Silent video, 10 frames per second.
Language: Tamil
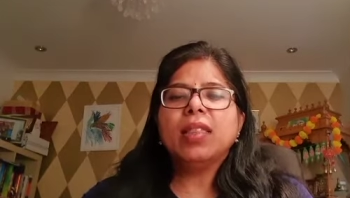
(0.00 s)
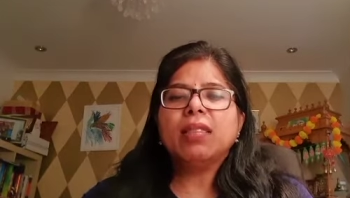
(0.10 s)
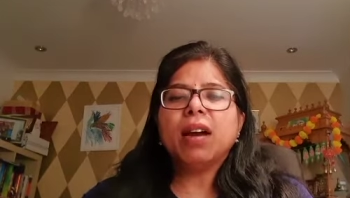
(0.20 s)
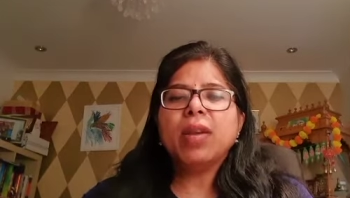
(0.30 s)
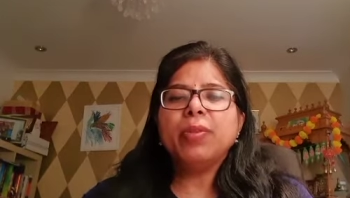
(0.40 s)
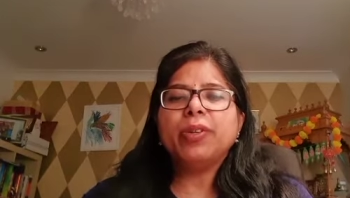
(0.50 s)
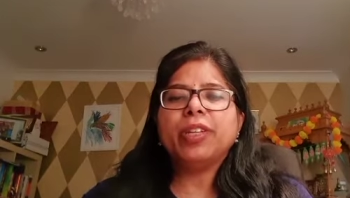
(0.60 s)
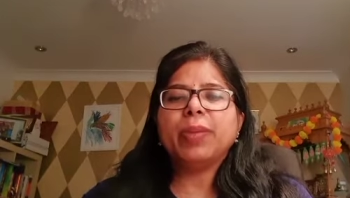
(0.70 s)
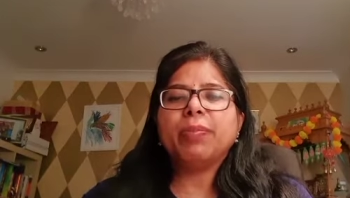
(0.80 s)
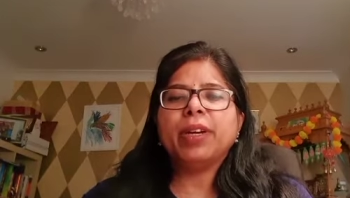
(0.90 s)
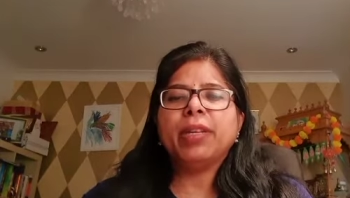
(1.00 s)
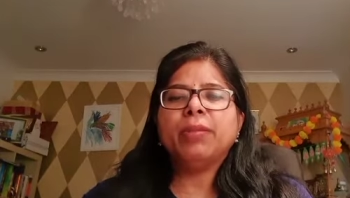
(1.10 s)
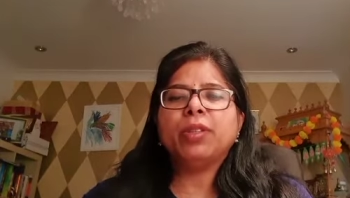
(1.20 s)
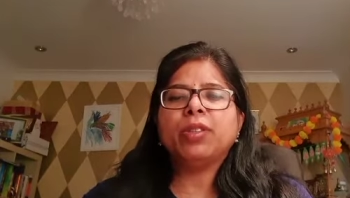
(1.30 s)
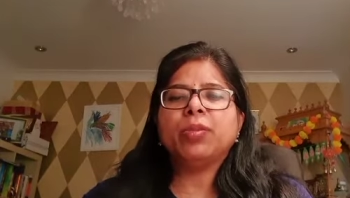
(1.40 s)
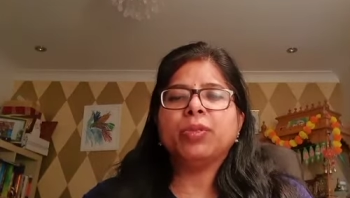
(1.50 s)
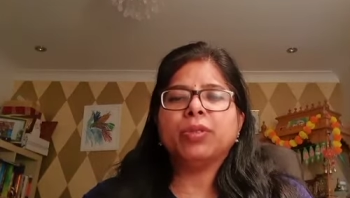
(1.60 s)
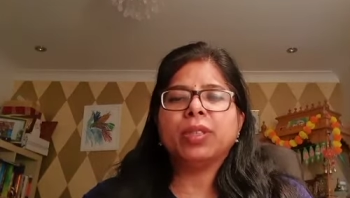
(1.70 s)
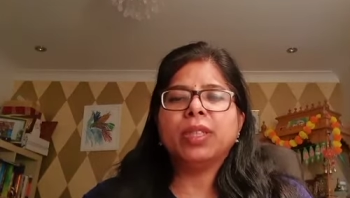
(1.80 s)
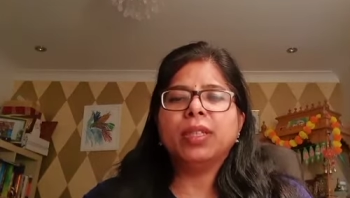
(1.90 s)
தாய்மொழியை பயன்படுத்தும்
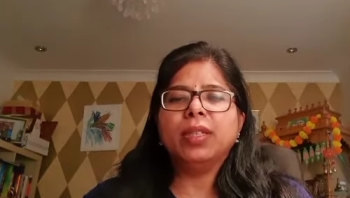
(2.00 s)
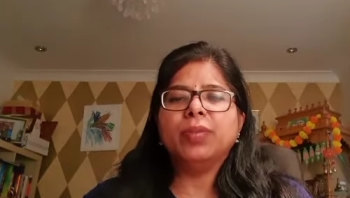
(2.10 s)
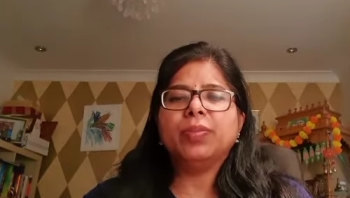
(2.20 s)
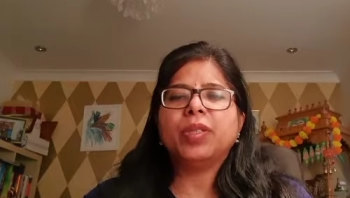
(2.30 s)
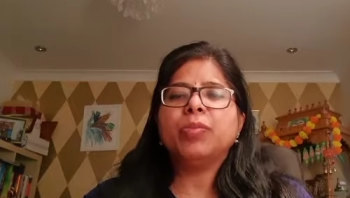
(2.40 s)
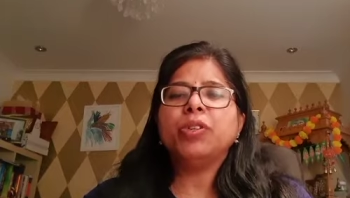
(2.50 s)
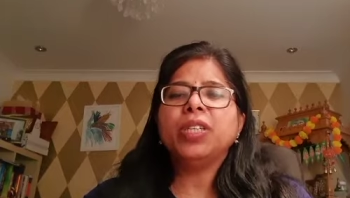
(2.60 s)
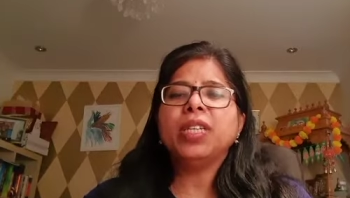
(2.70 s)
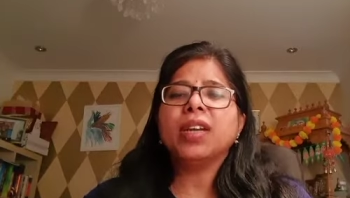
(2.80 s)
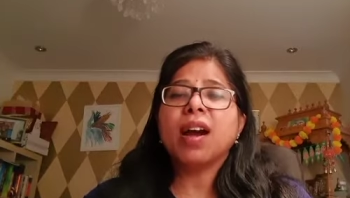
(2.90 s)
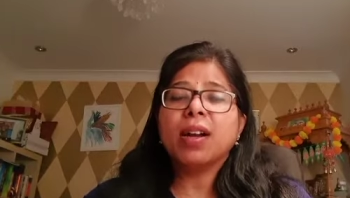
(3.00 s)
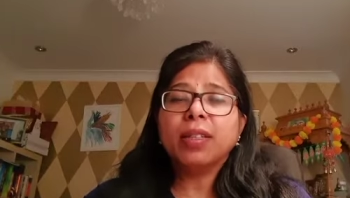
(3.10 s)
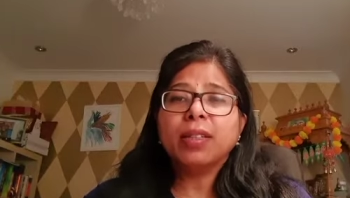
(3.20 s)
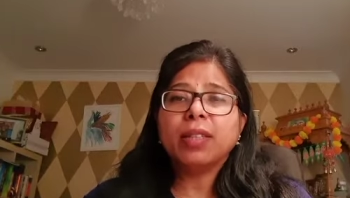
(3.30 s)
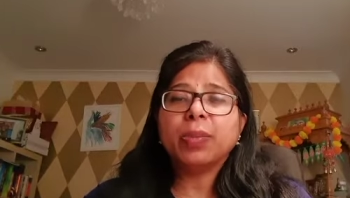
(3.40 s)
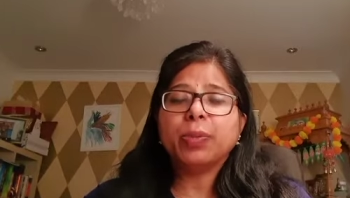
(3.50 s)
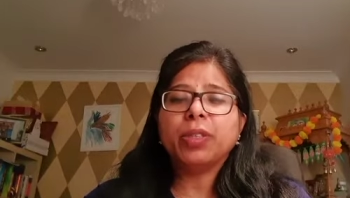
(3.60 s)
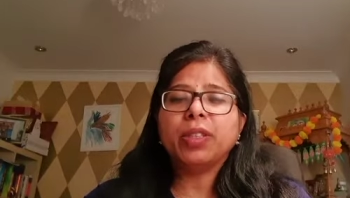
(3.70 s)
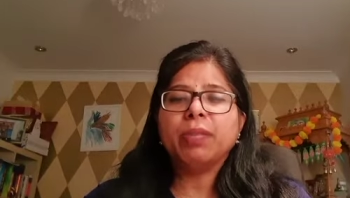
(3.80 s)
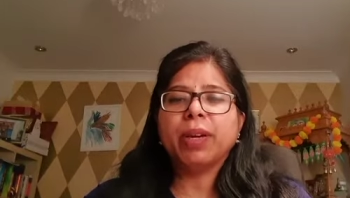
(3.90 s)
குழந்தைகள் மொழியின் ஆழத்தை
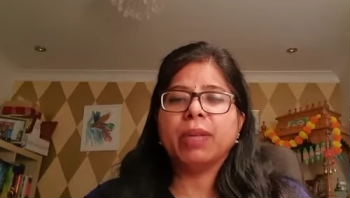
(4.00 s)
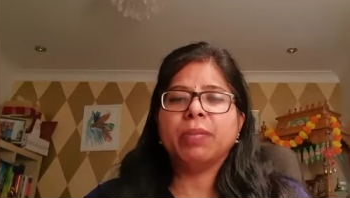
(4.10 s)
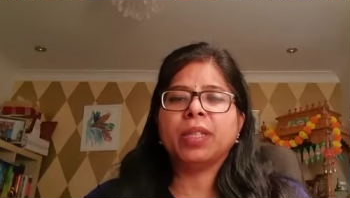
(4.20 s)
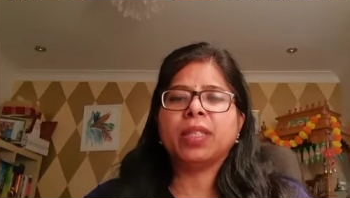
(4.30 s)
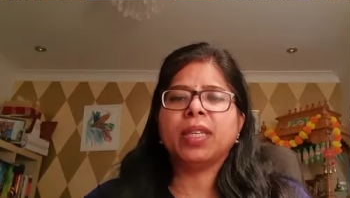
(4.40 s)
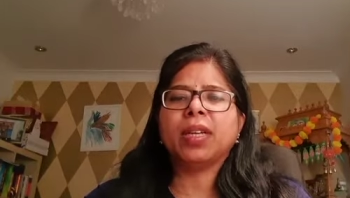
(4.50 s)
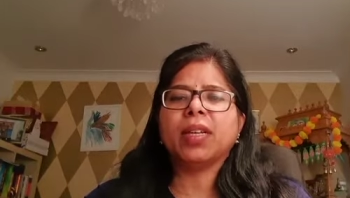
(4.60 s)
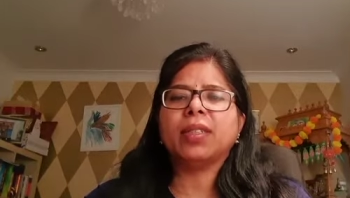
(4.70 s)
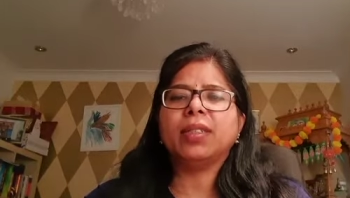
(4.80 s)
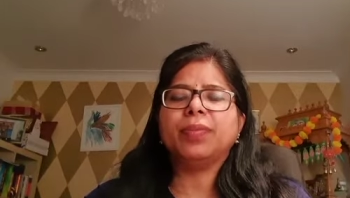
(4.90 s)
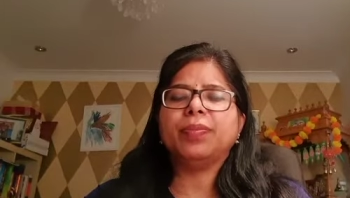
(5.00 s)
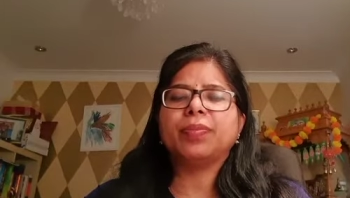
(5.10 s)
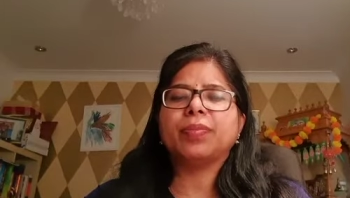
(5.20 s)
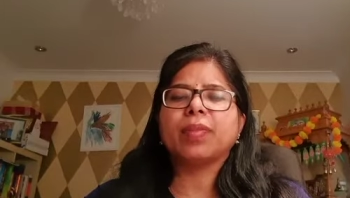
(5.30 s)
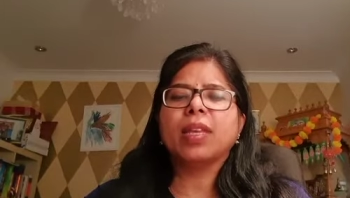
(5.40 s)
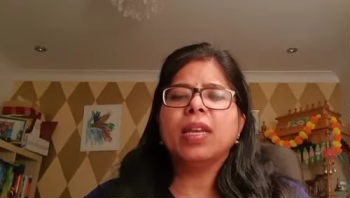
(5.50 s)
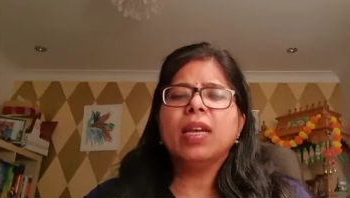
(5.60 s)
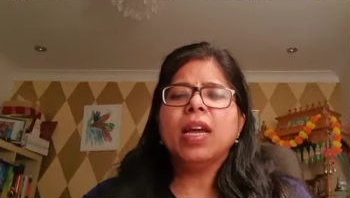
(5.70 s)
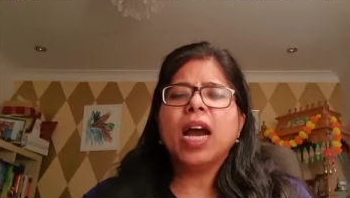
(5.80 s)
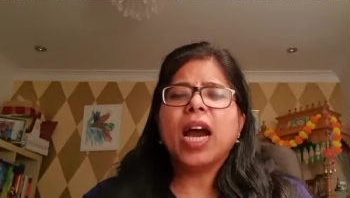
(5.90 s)
புரிந்து பயன்படுத்துகிறார்கள்
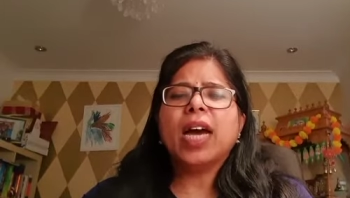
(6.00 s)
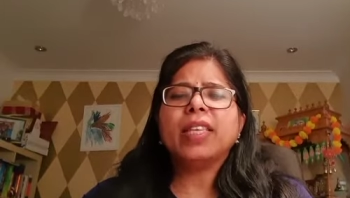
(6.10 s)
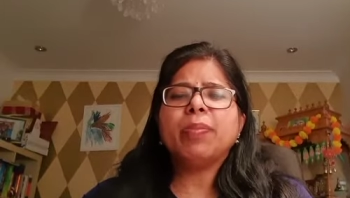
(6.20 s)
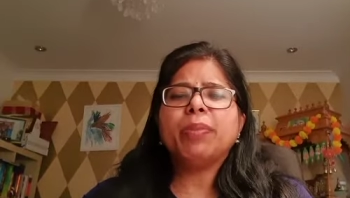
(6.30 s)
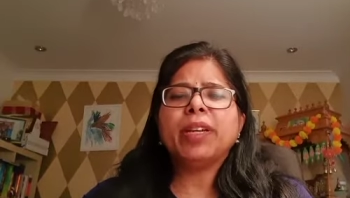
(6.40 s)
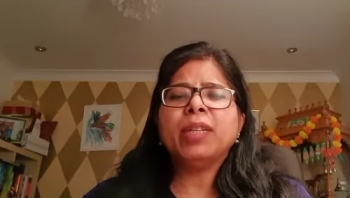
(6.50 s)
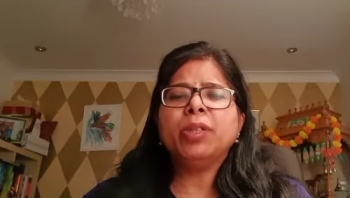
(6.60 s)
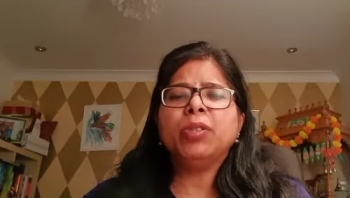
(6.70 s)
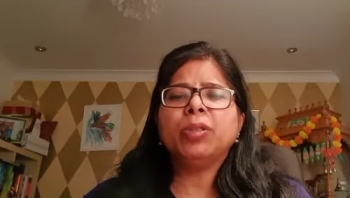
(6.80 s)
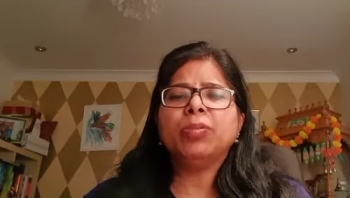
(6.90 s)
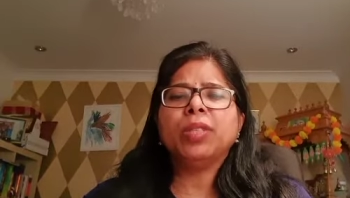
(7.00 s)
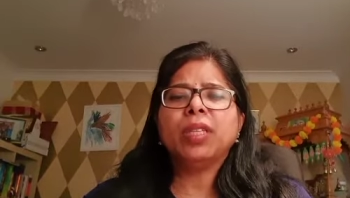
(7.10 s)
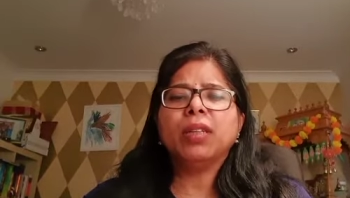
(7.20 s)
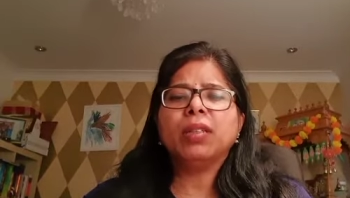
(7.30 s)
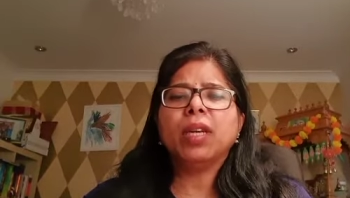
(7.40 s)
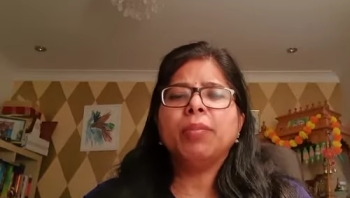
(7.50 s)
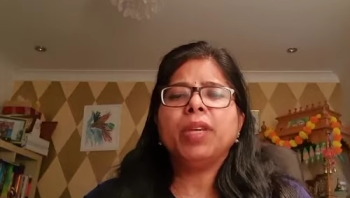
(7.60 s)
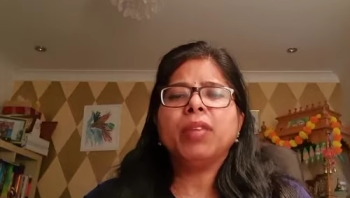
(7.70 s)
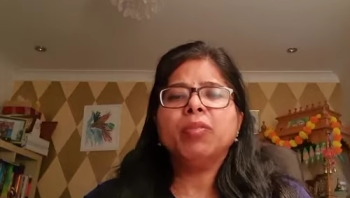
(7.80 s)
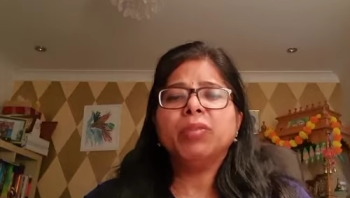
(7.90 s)
அதை பயன்படுத்தும் திறன்
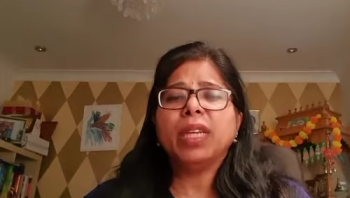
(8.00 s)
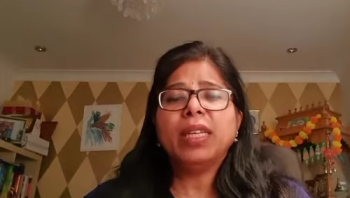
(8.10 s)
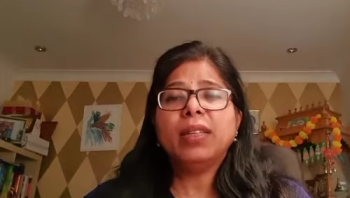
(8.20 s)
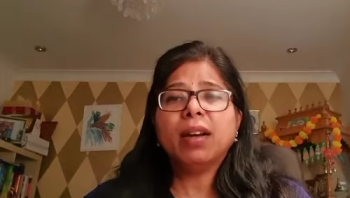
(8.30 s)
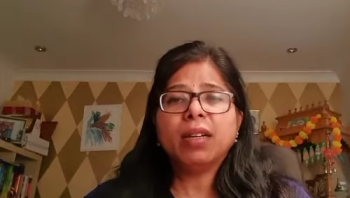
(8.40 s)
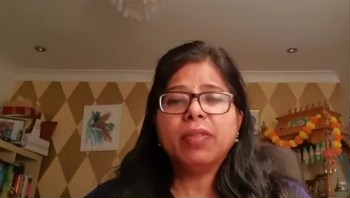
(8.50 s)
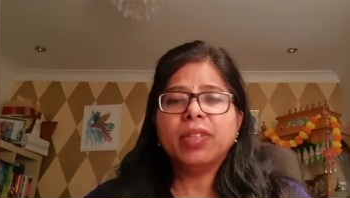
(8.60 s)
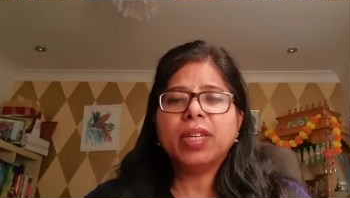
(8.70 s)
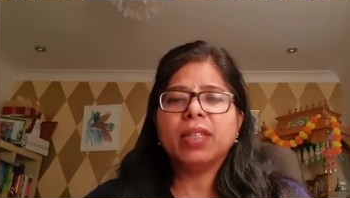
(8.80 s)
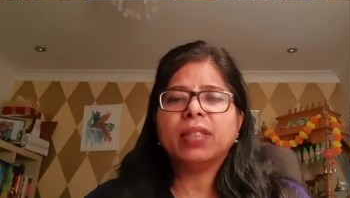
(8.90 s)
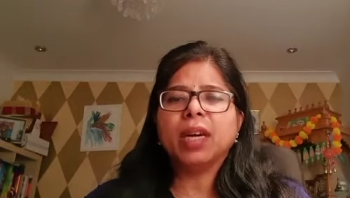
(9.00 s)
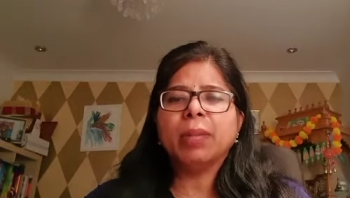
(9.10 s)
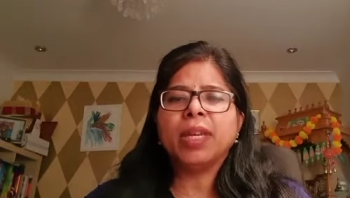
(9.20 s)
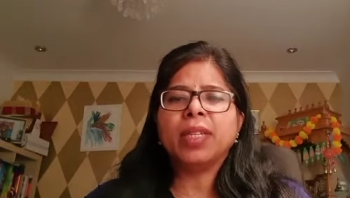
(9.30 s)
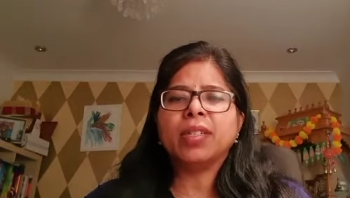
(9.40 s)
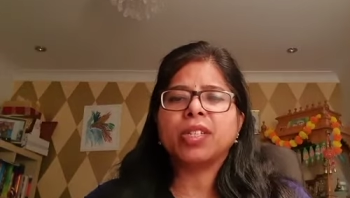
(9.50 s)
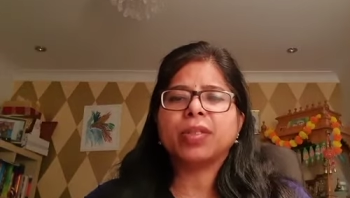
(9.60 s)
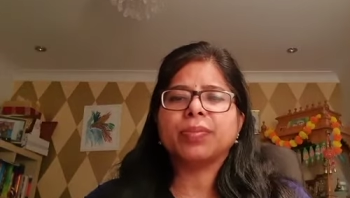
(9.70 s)
மிகவும் எளிதாக அவர்களுக்கு அமைகின்றது